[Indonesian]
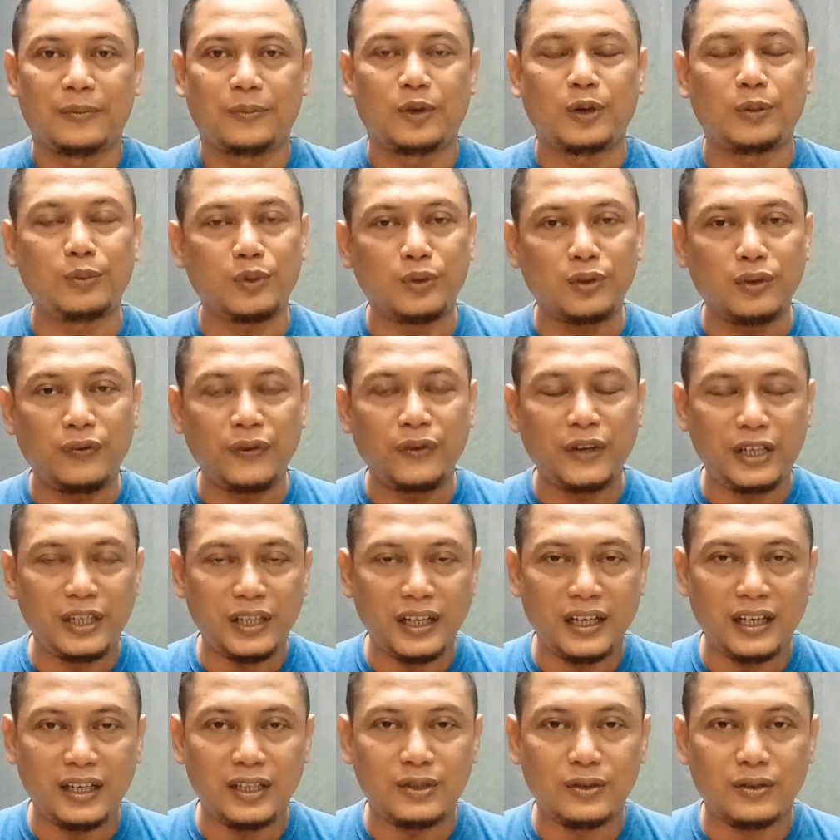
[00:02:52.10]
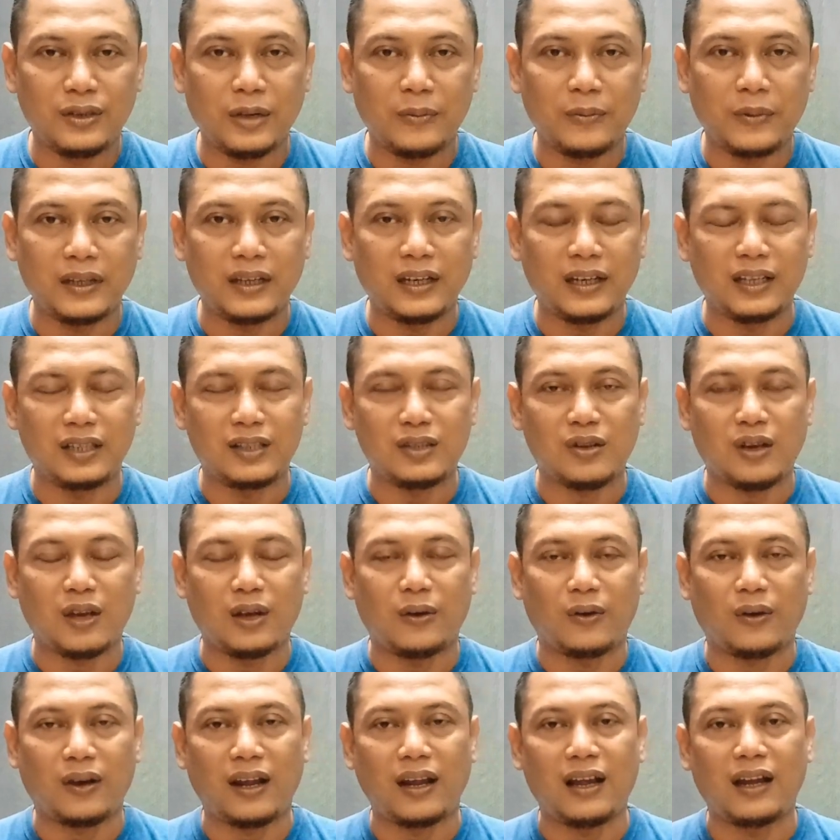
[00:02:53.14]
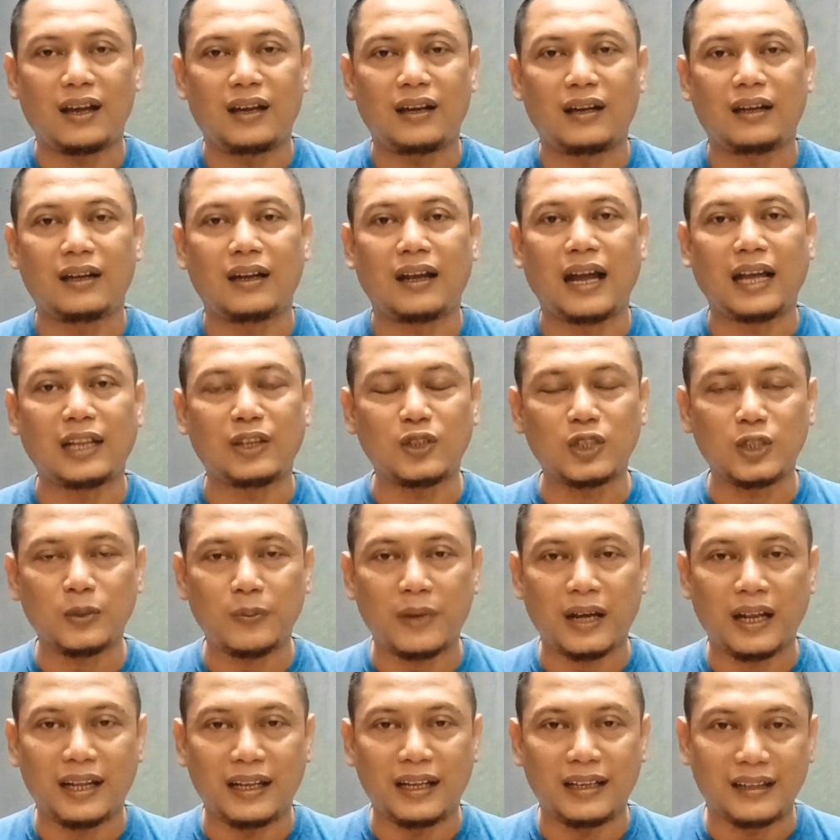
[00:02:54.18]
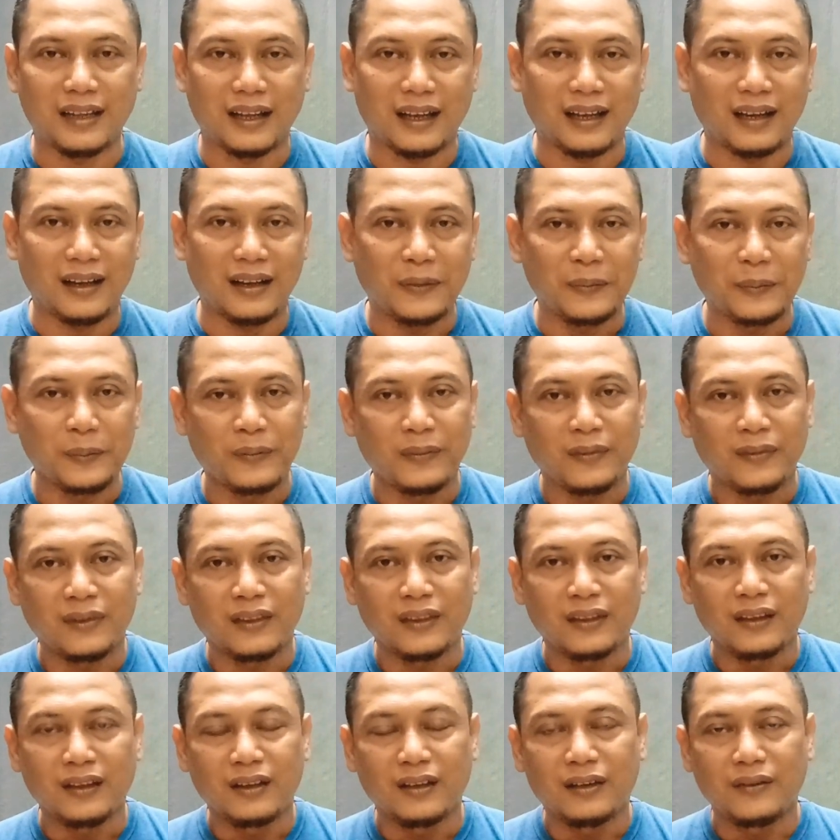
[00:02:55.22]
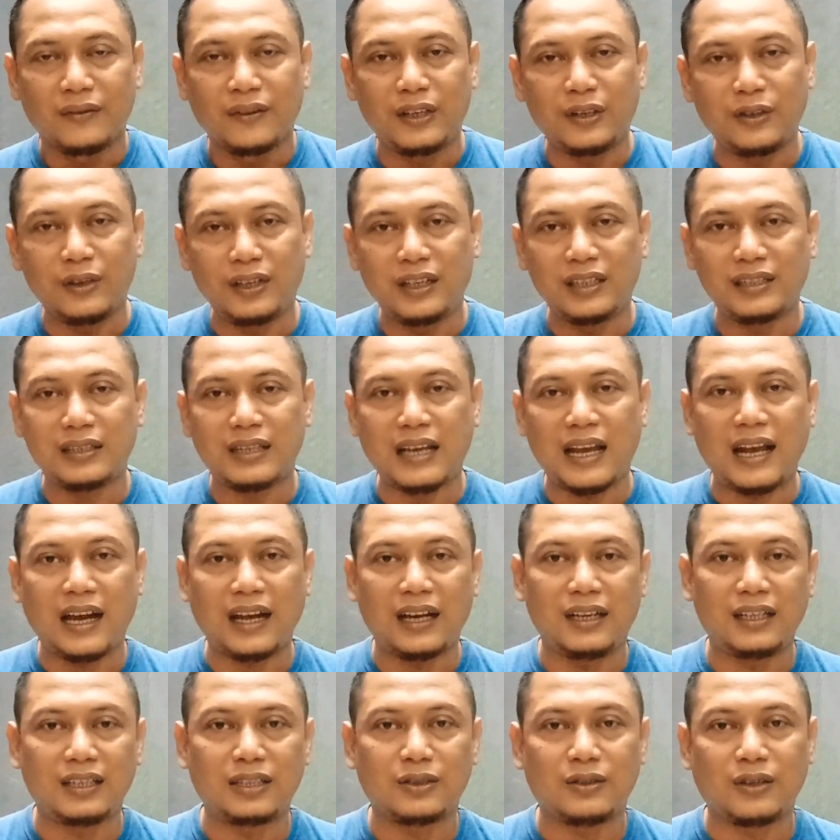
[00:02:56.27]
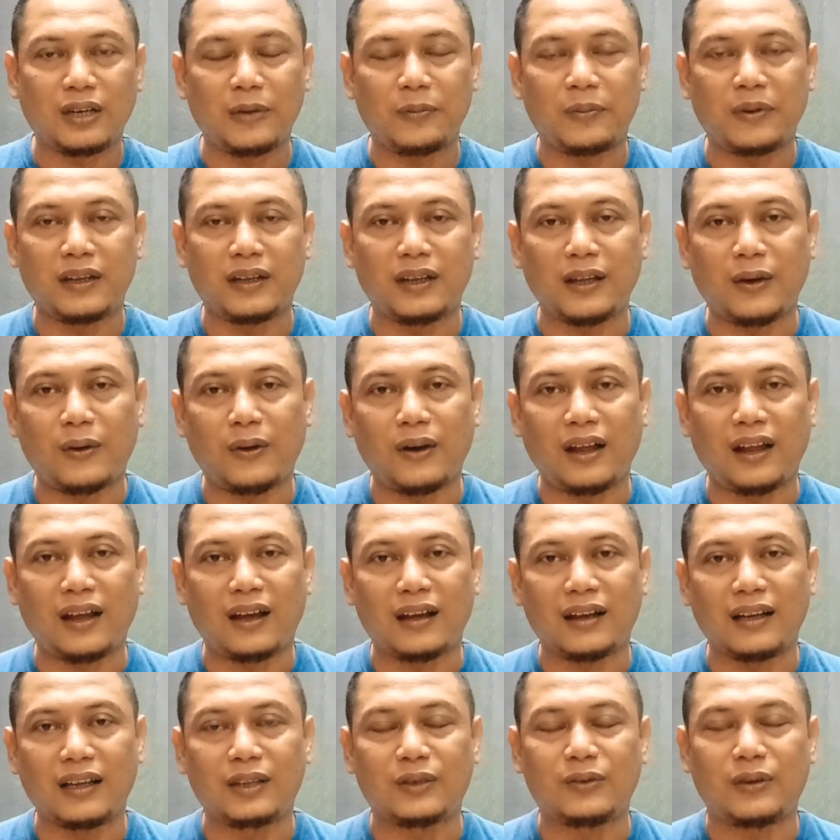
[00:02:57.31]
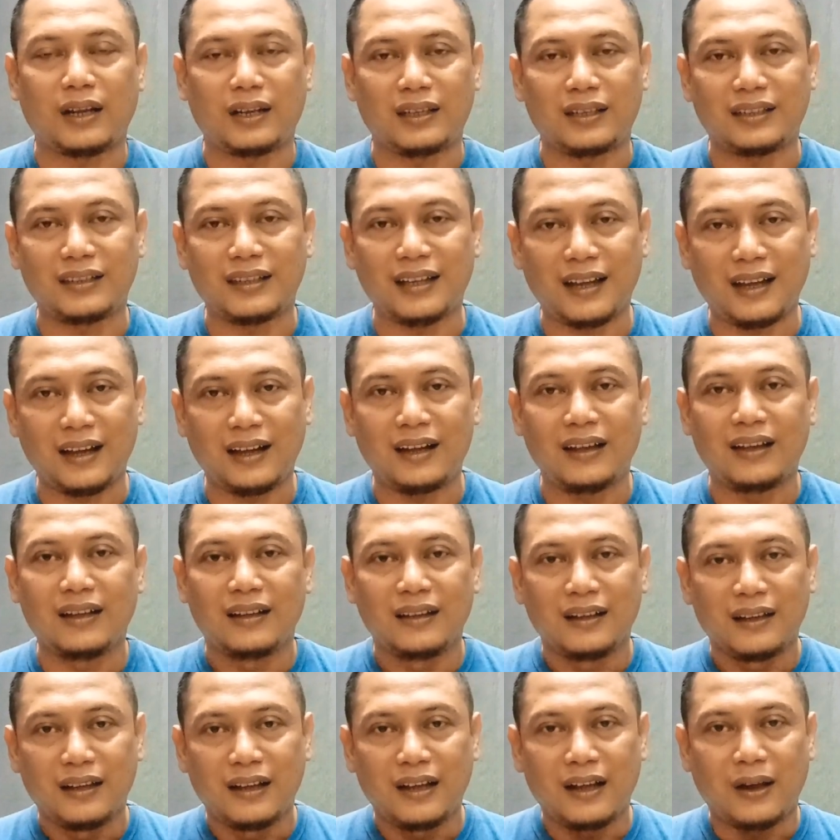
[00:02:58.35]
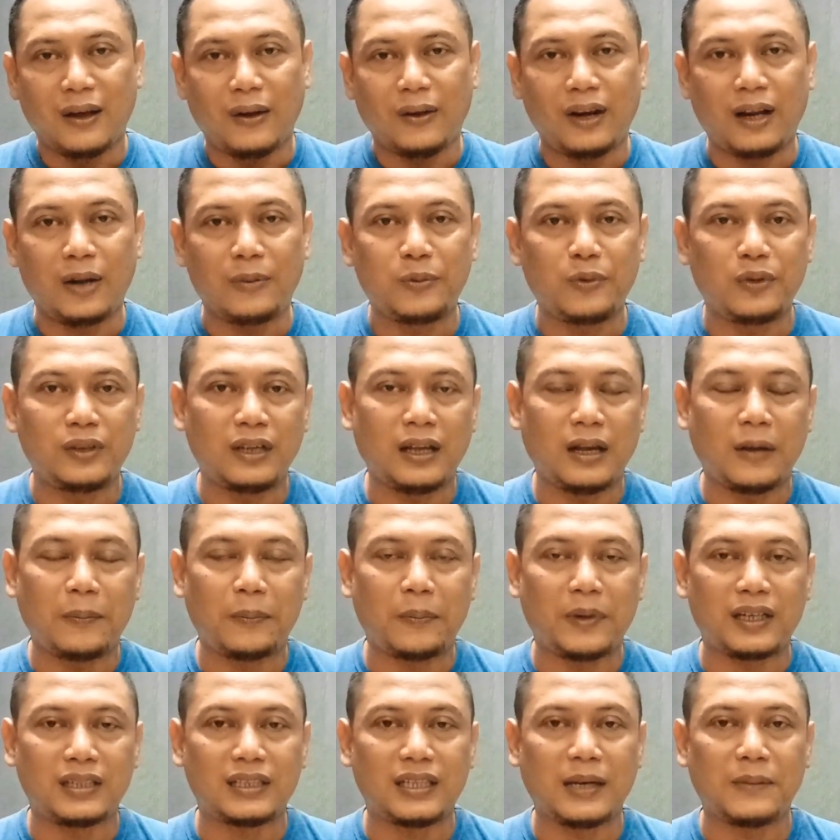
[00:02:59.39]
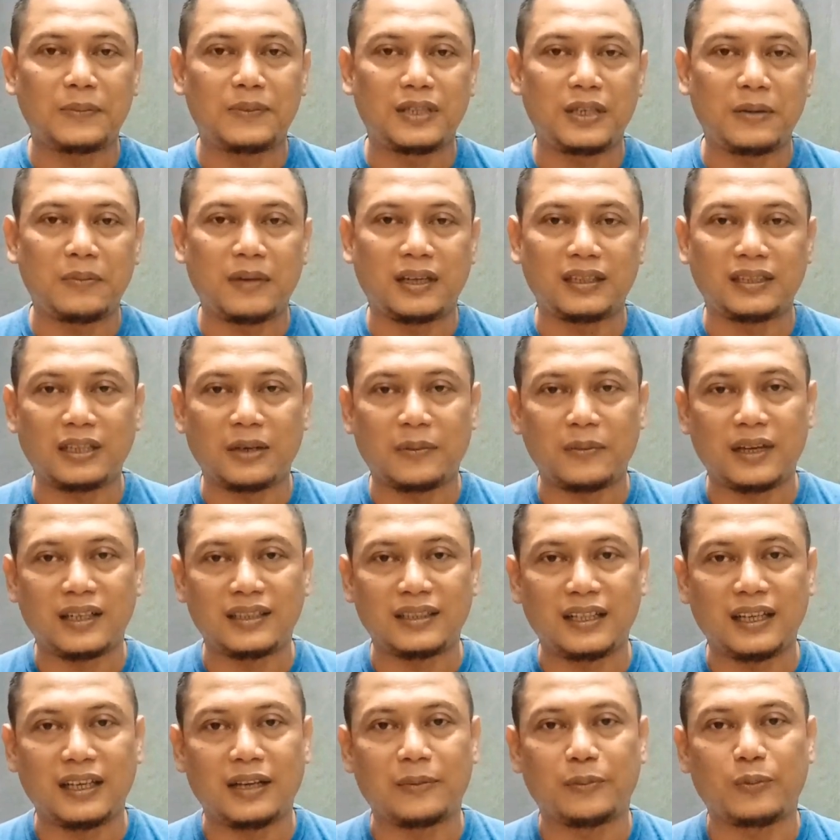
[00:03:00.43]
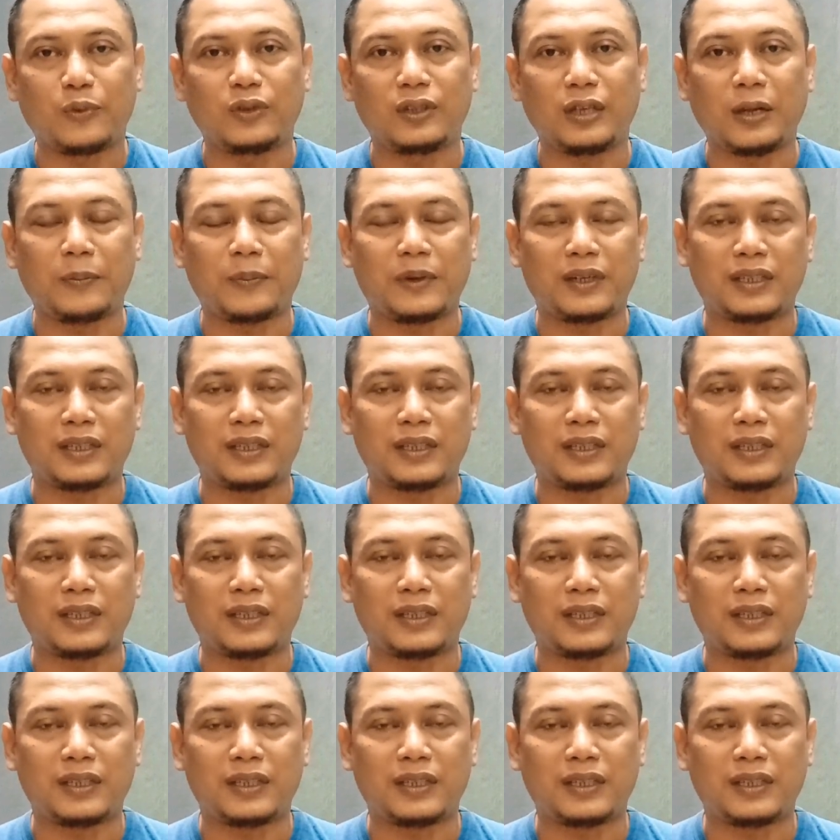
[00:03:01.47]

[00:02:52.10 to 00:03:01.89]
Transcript: Belum tentu video ini juga banyak disukai orang atau sebaliknya, video ini sangat disukai banyak orang. Itu artinya Orang punya persepsi masing-masing, punya